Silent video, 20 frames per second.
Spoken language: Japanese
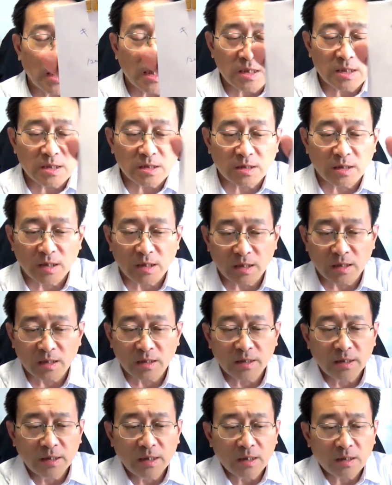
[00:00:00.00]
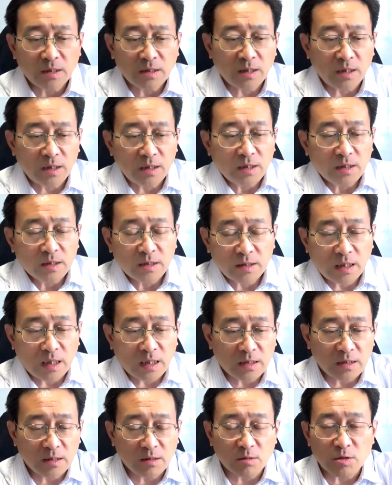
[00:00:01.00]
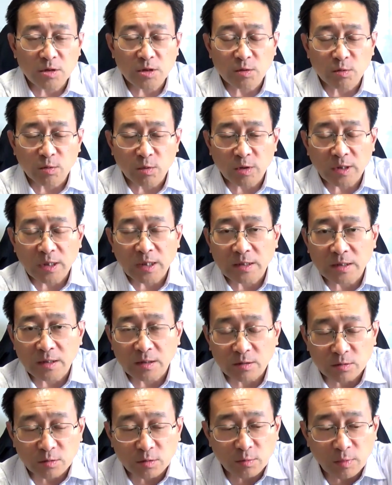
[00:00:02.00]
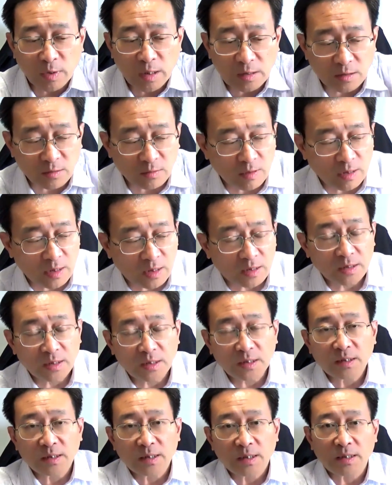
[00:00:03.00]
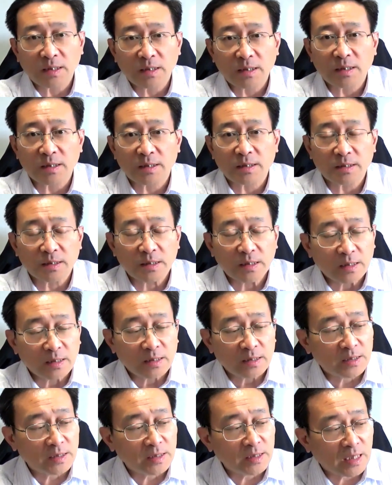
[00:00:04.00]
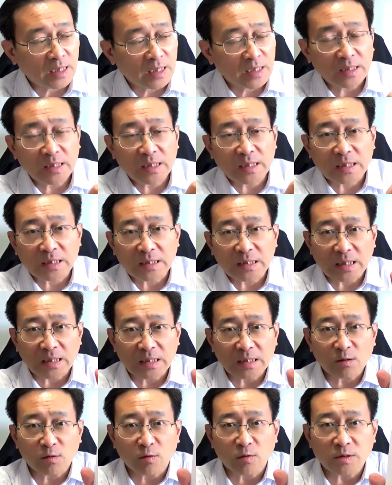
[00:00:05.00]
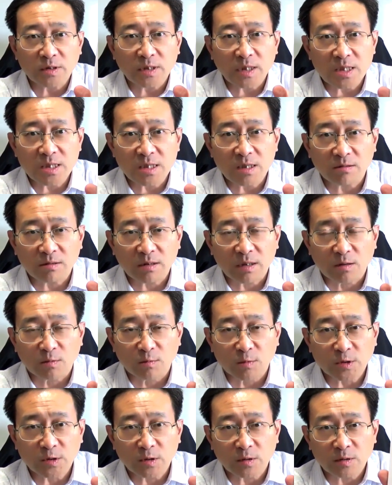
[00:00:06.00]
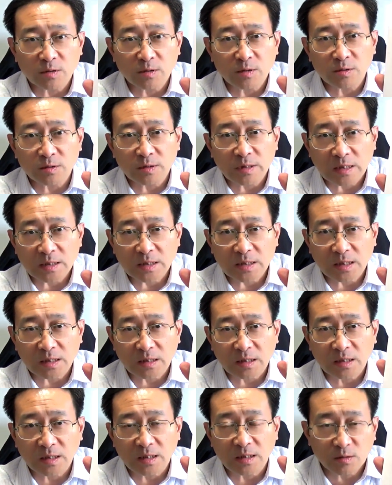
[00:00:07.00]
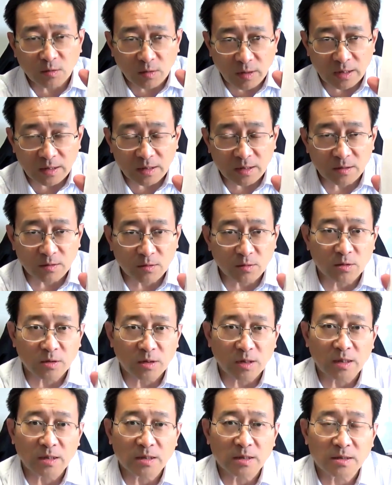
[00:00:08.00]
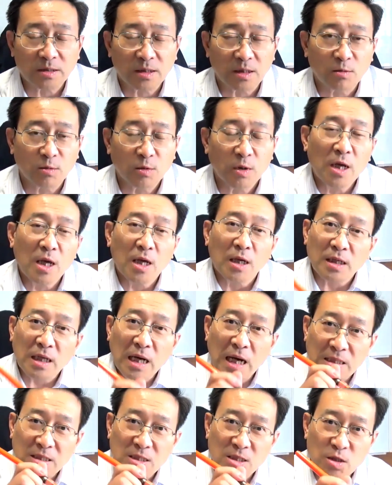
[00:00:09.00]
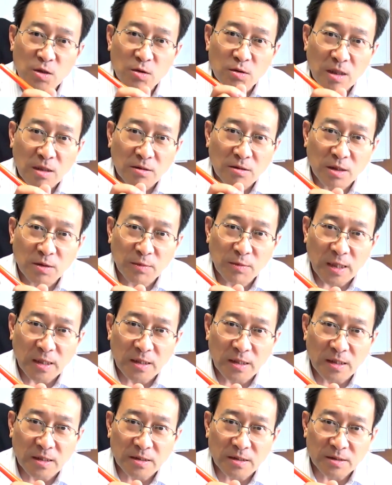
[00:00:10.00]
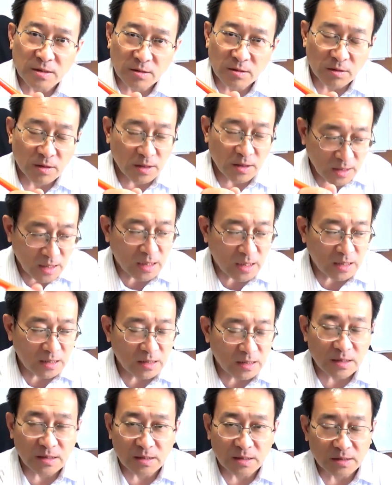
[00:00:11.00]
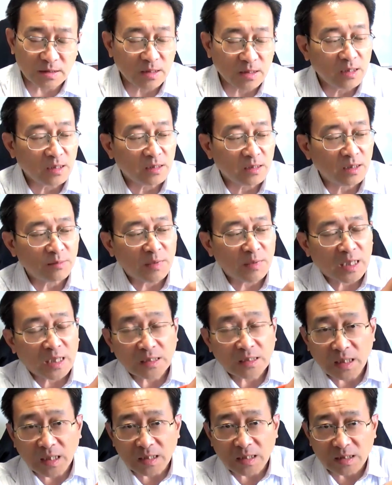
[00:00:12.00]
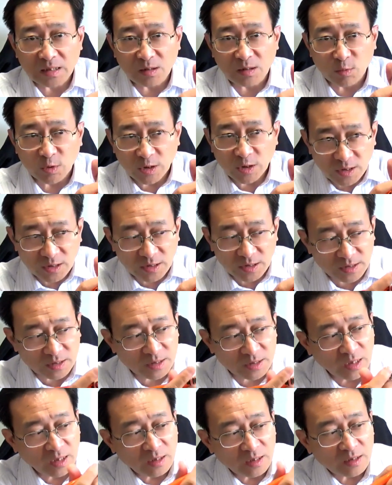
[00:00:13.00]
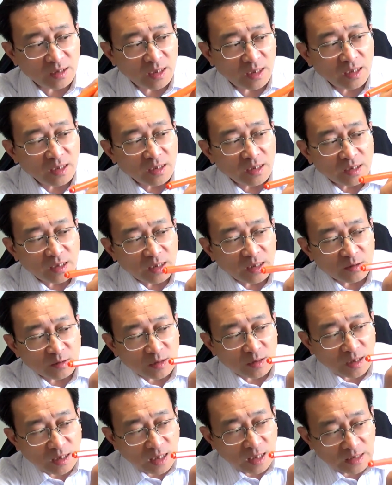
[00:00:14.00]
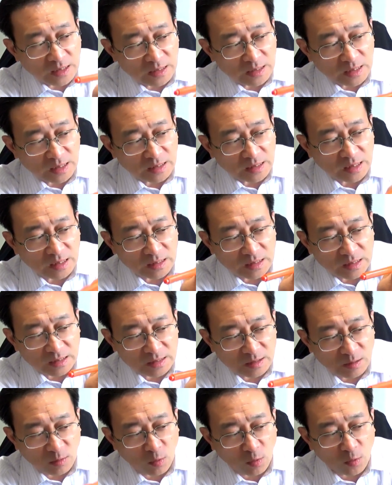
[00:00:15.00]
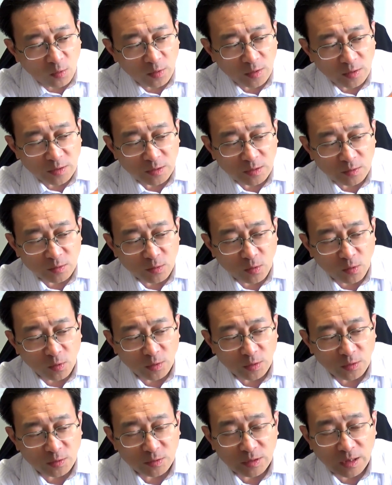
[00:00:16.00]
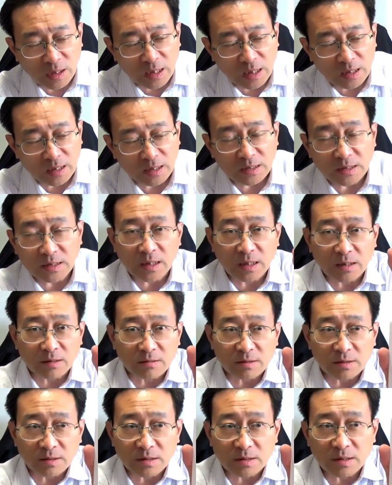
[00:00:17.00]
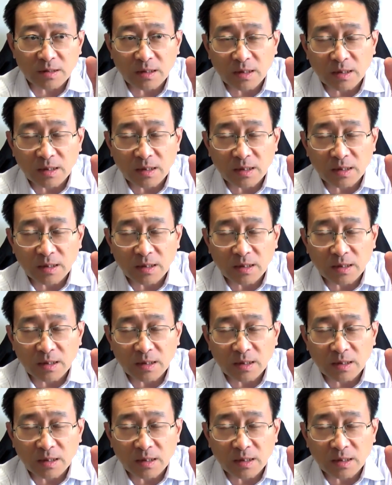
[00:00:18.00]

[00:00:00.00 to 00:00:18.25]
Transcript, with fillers: 感じでね。で、何の質問かっていうと、まずは、えー、ひらがなやカタカナ混在してるけども、そういう書き方でいいのかっていうことなんですけども、漢字を書く暇がないんですよ。ひらがなでいいんです。で、まあ、カタカナでもいいんです。で、あの、書き方がね、おおよそこういう流れになるんです。